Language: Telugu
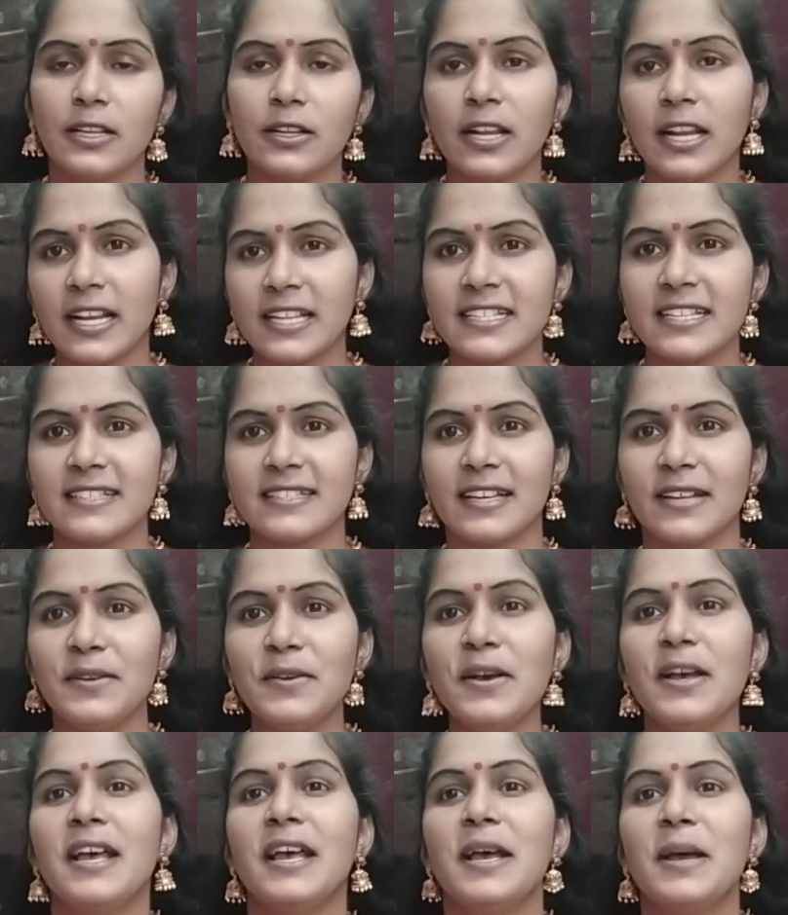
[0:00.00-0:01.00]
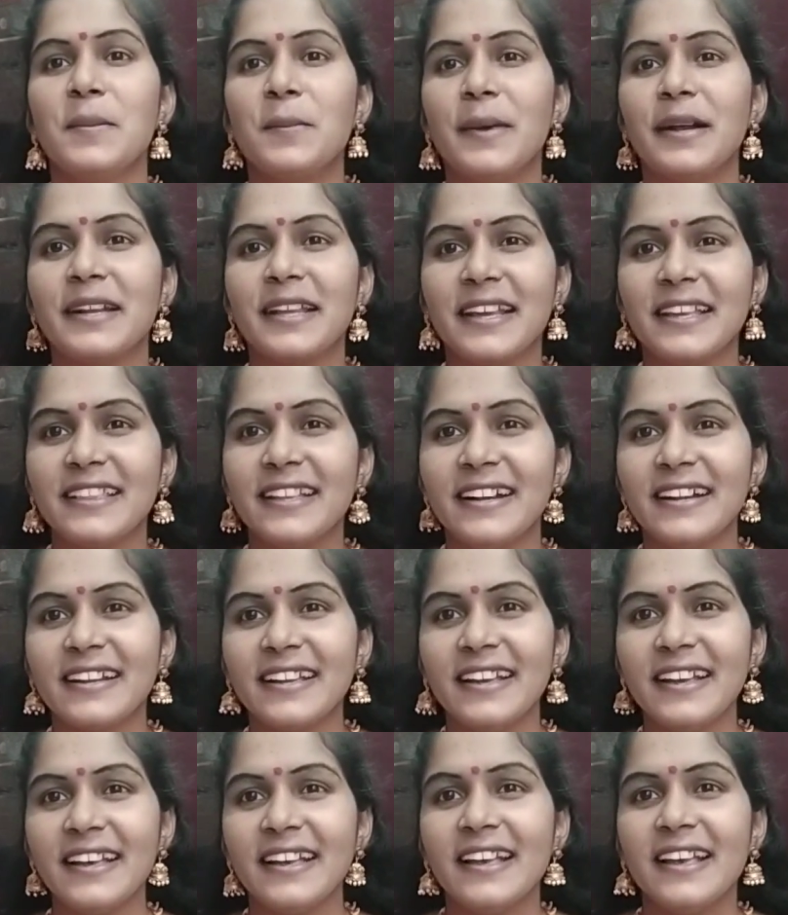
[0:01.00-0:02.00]
నేను అలా చేశాను బట్
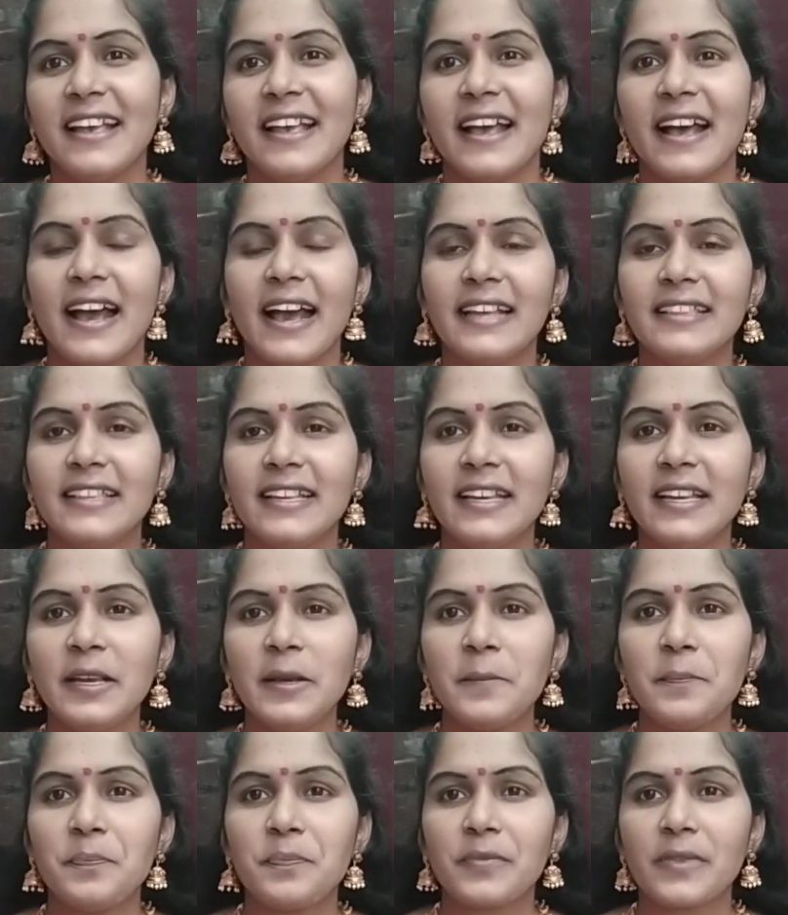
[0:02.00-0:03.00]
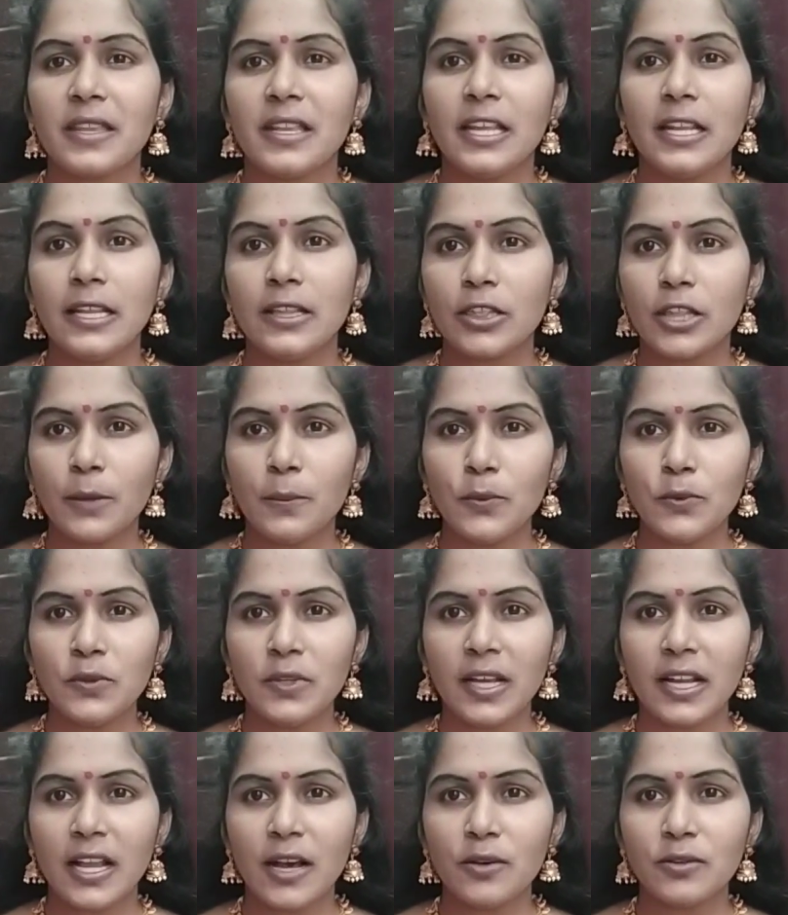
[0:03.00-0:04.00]
ఏంటంటే అయితే నేను
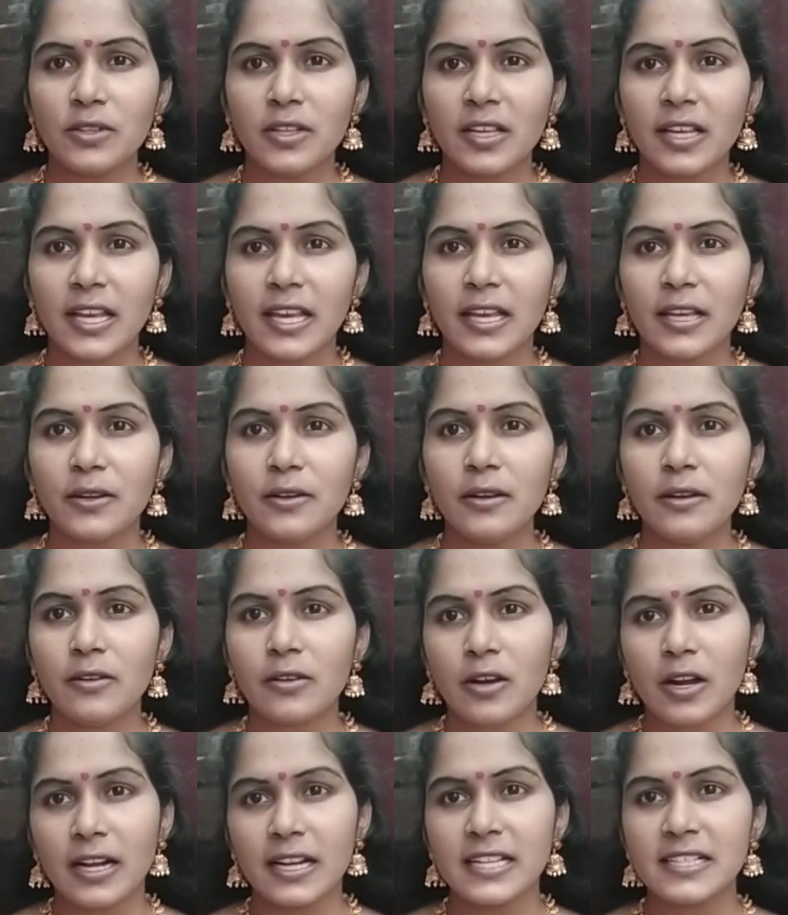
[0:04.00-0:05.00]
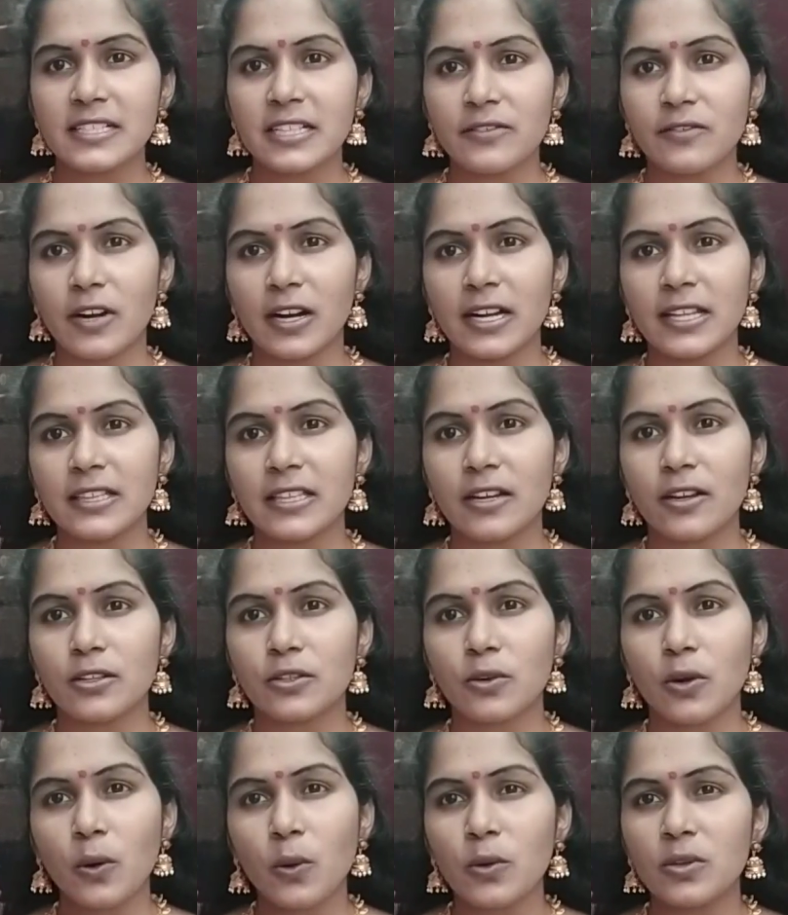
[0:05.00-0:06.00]
ఇంతకుముందు ఎలా ఉందో హెయిర్ కండిషనర్ వాడిన
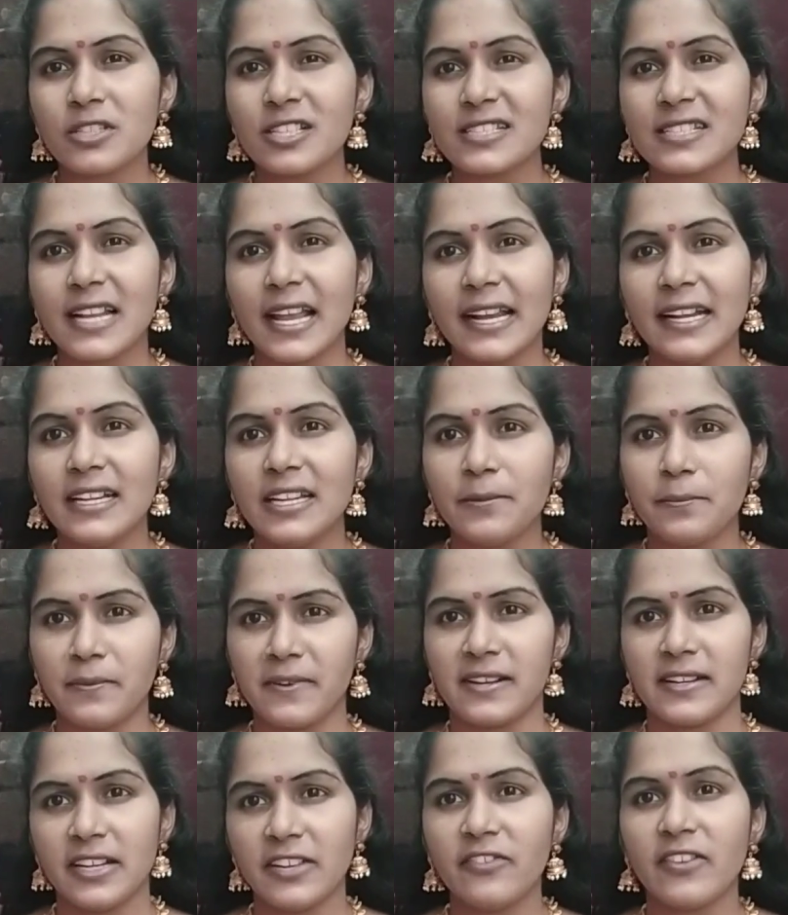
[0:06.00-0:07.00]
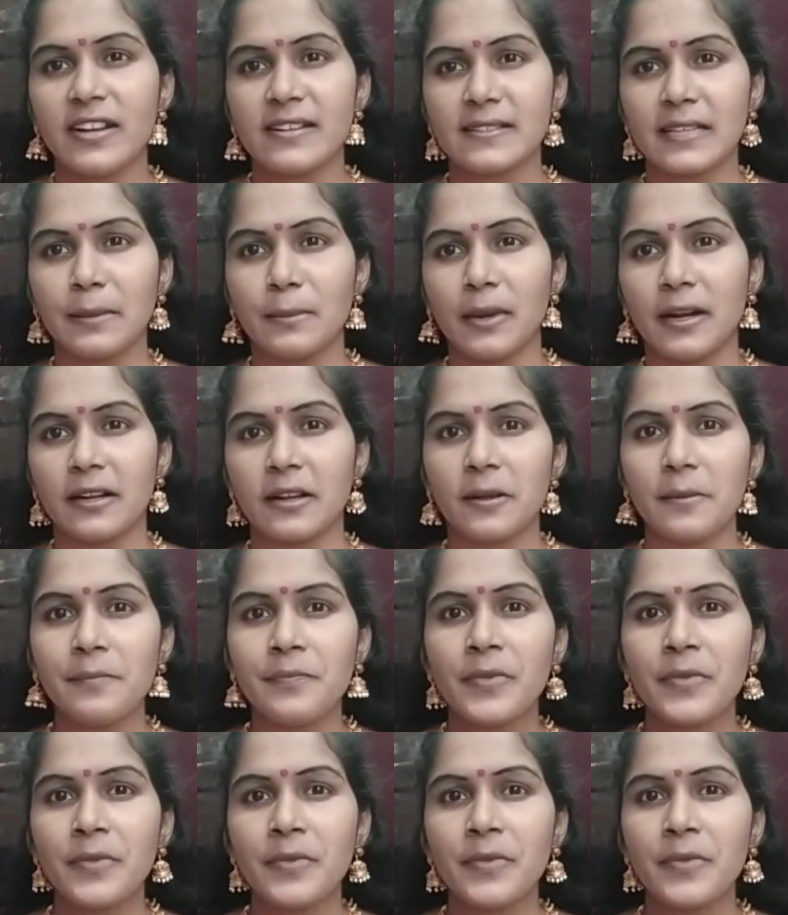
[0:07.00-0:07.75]
తర్వాత కూడా కొంచెం స్లైట్ డిఫరెంట్ డిఫరెన్స్ అనమాట